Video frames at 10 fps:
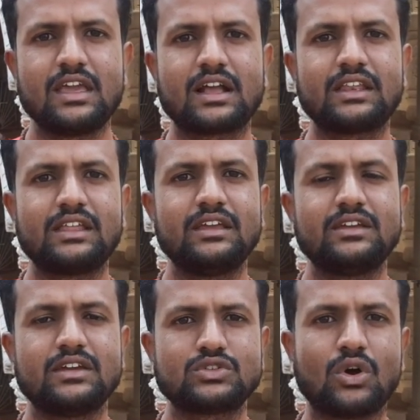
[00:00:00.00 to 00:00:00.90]
এখানে
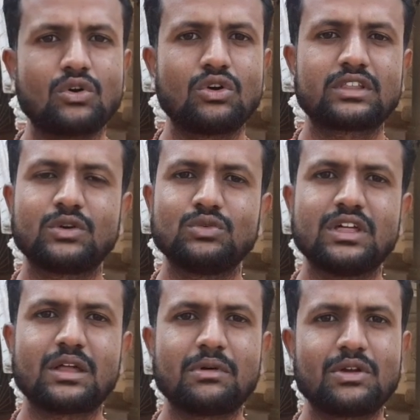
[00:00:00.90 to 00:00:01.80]
শঙ্কর থেকে
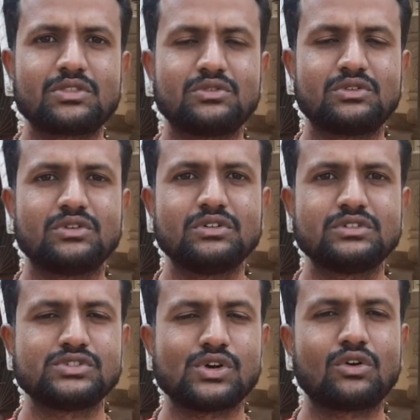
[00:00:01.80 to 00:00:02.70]
উদ্ধার পাওয়ার জন্য
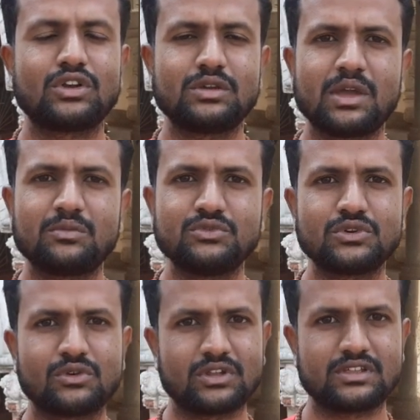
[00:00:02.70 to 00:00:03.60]
শঙ্করী মায়ের
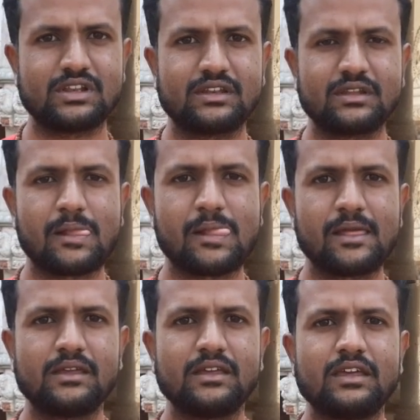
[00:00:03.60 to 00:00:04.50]
পুজো করেছিলেন
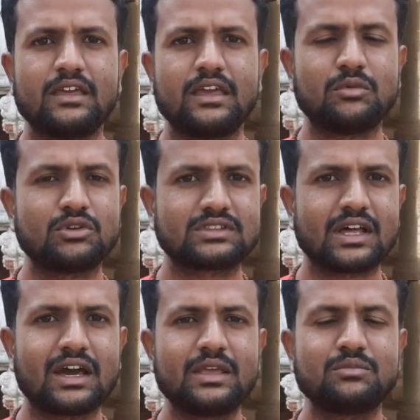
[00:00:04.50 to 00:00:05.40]
এবং
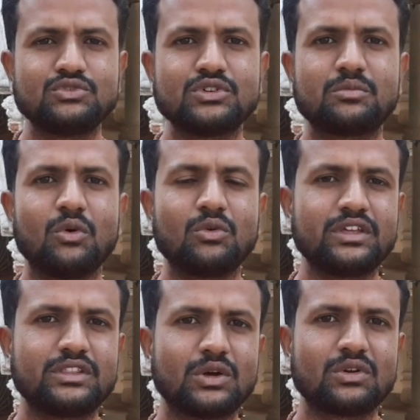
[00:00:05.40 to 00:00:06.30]
তার এই পুজোর
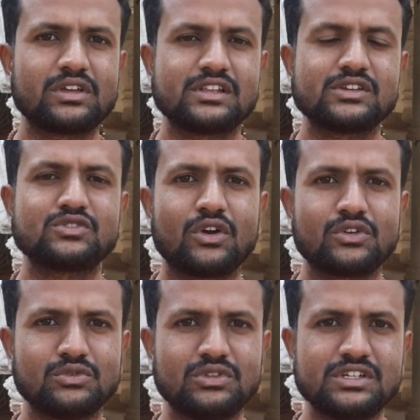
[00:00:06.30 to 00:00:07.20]
পৌরোহিত্য করেছিলেন স্বয়ং
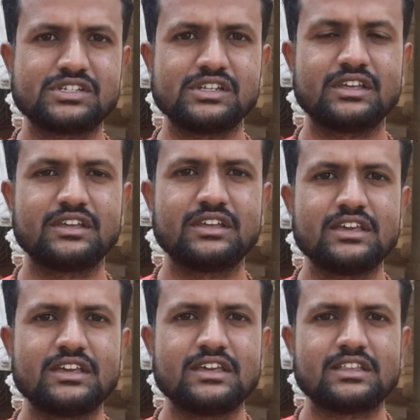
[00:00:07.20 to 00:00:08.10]
যুধিষ্ঠির
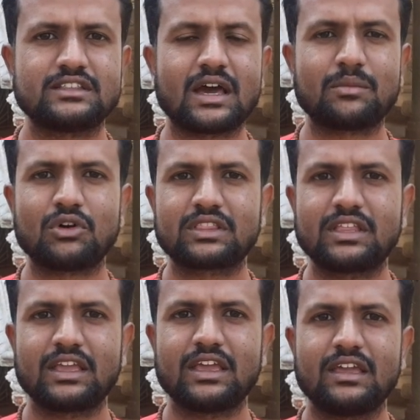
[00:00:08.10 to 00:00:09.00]
তারপর
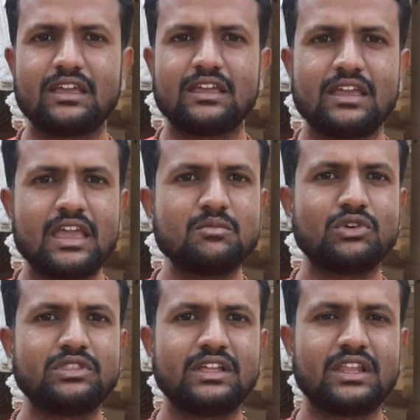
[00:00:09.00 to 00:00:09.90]
থেকে এই
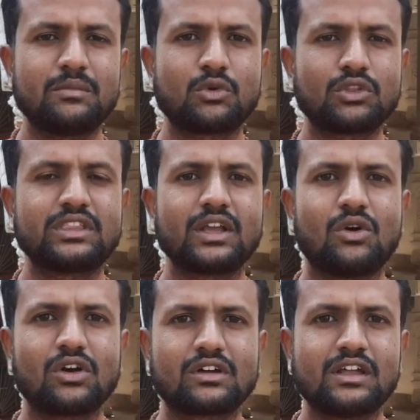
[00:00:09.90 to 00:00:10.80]
মন্দিরে প্রত্যেক
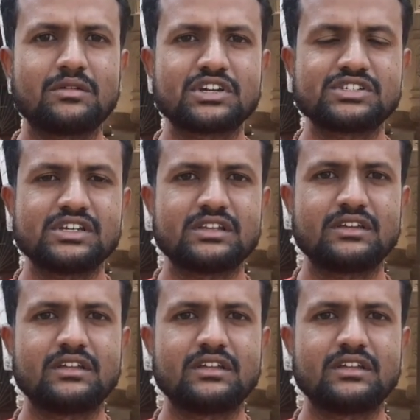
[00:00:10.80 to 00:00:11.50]
অঘ্রাণ মাসের